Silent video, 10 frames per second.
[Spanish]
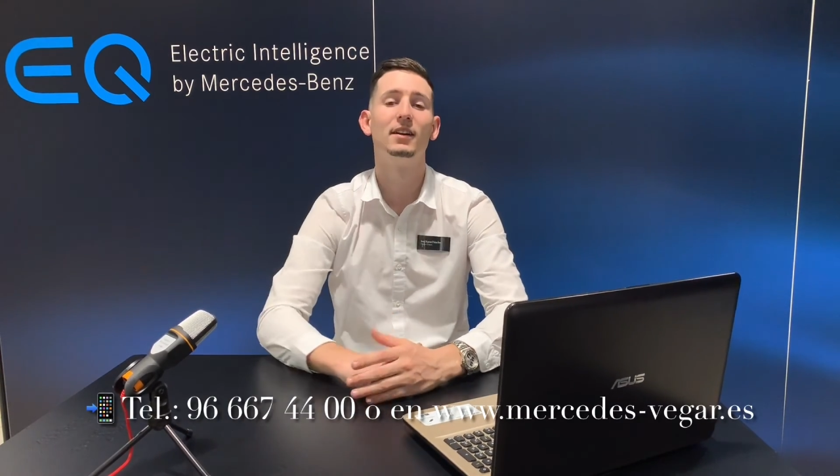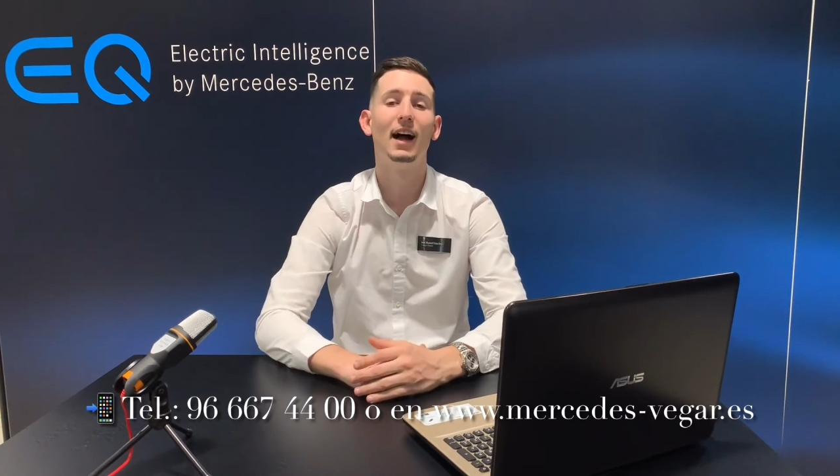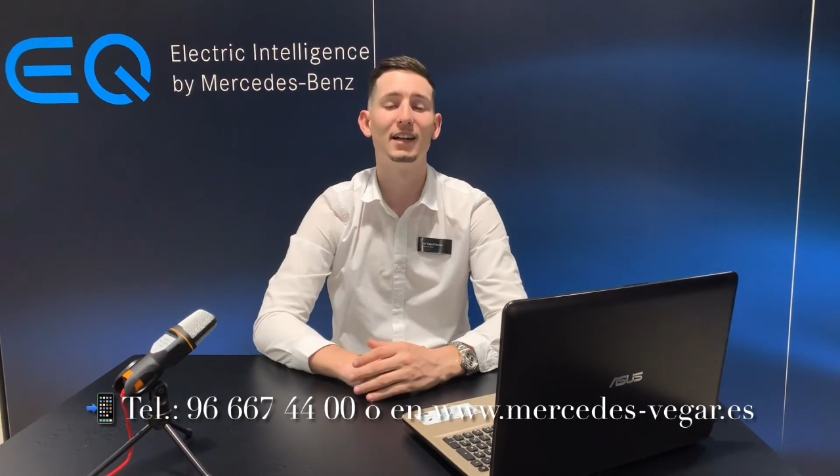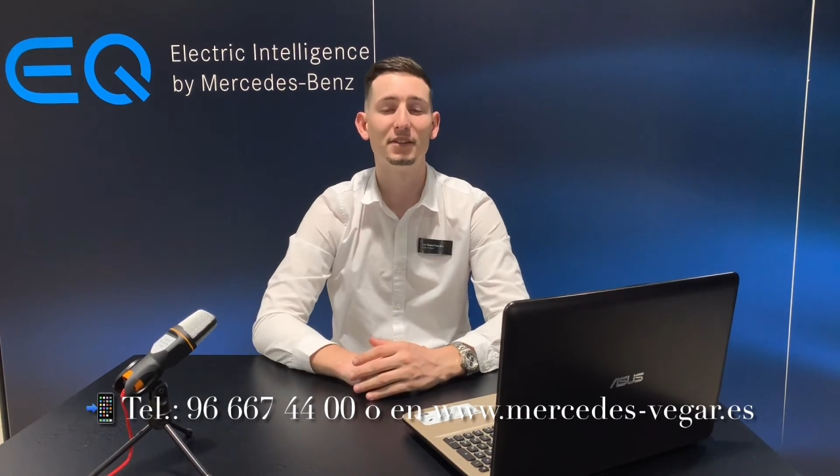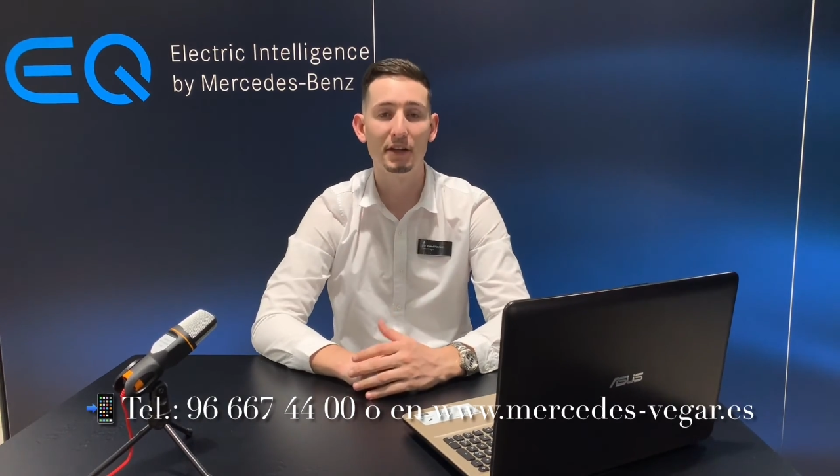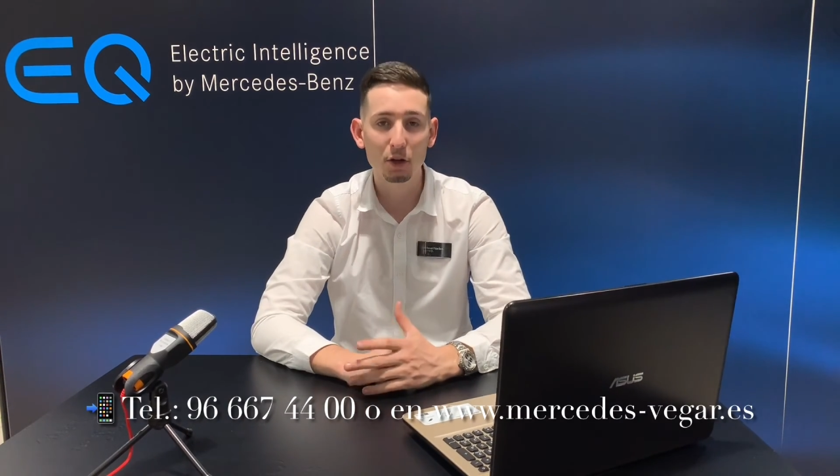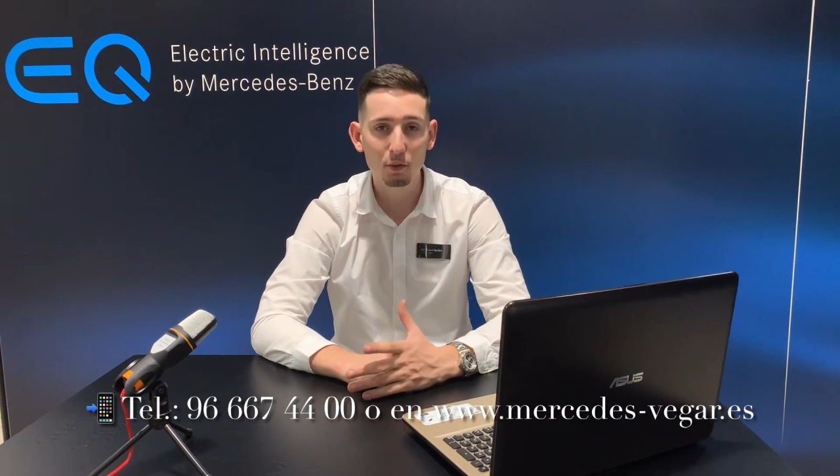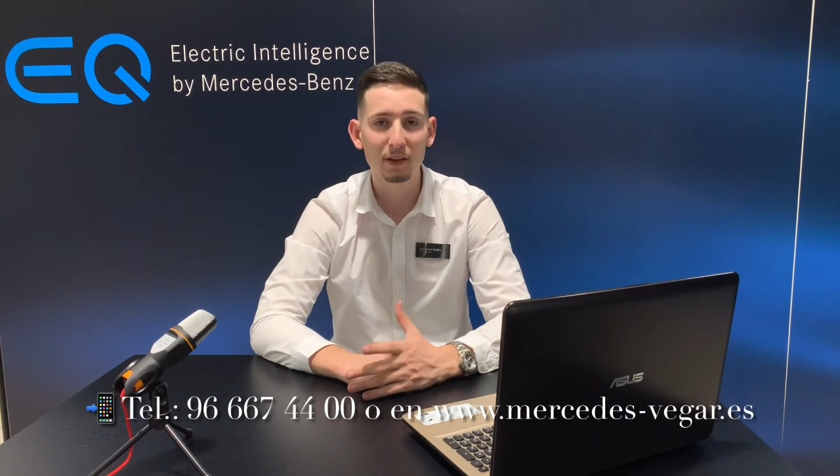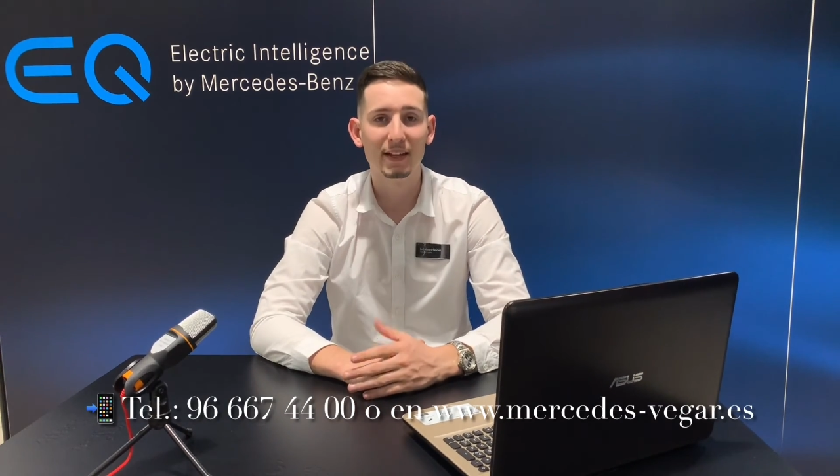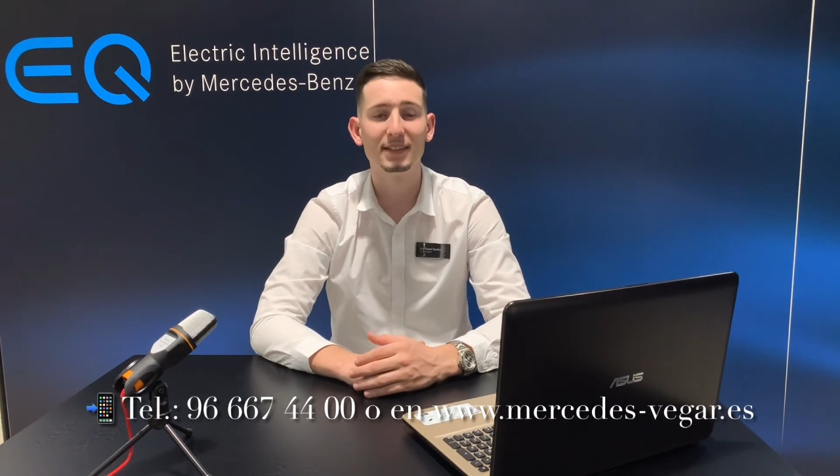Así que no
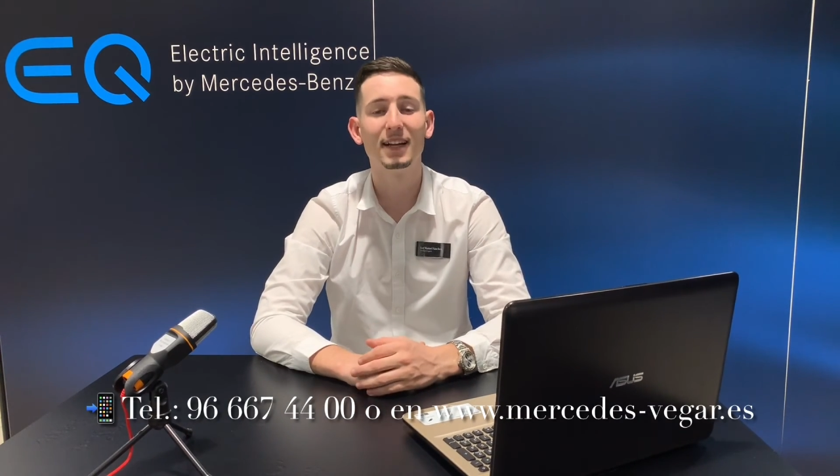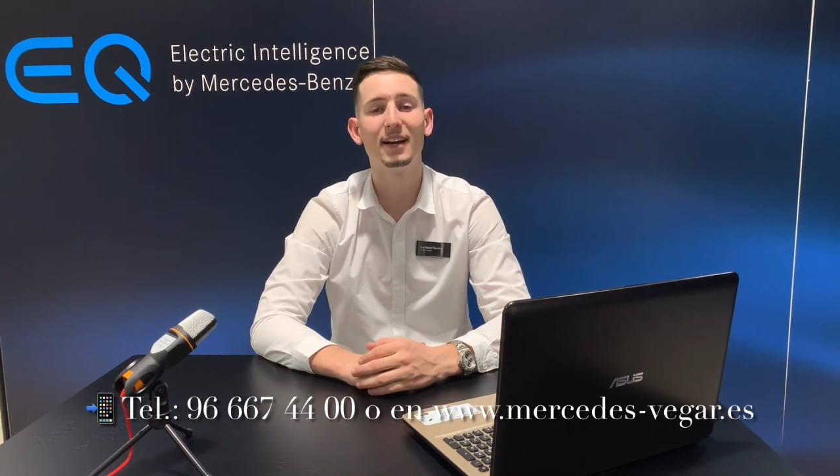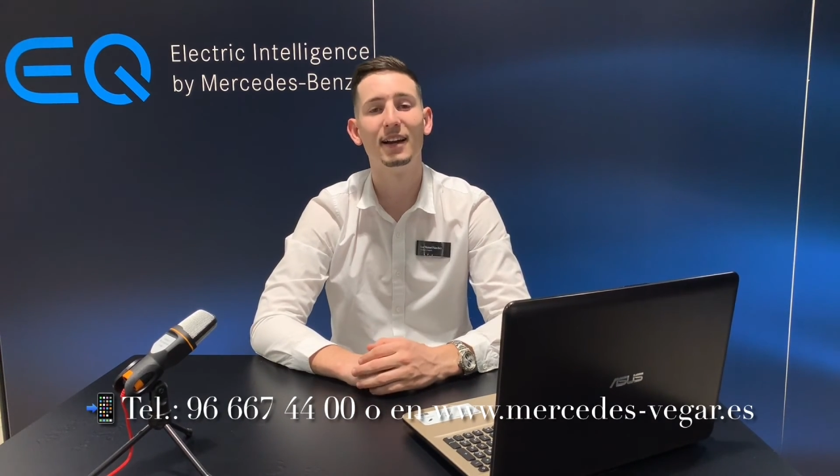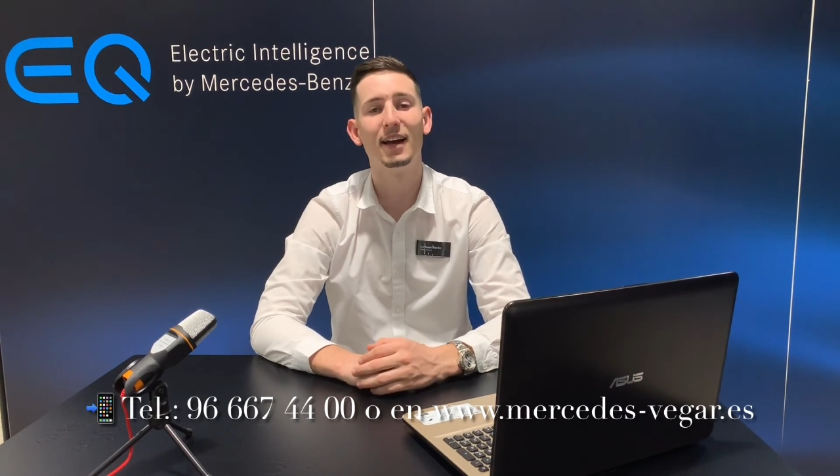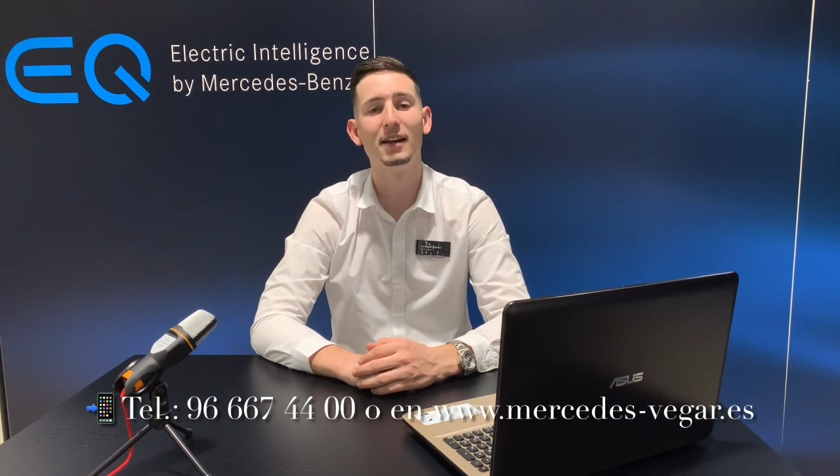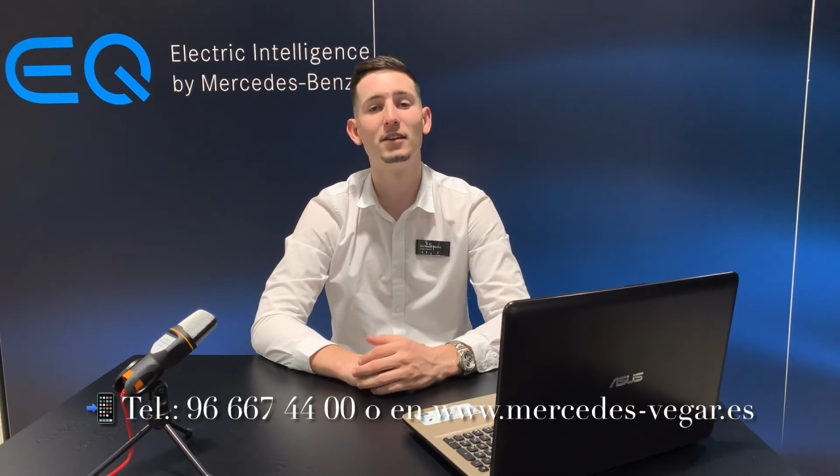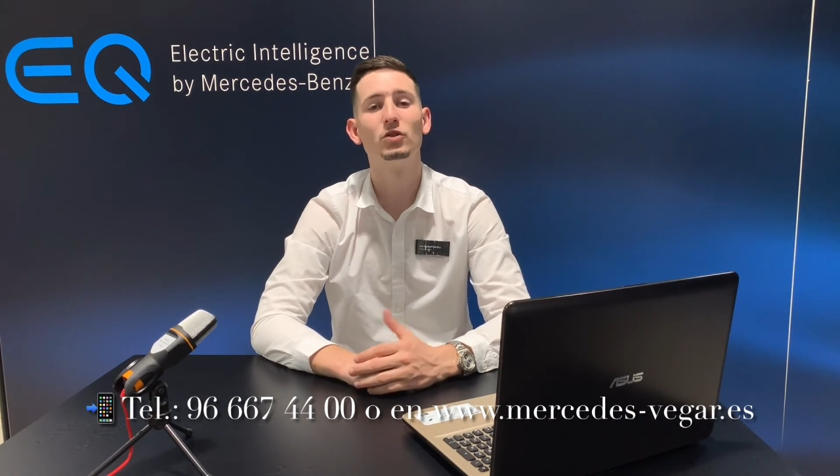olvides darle like,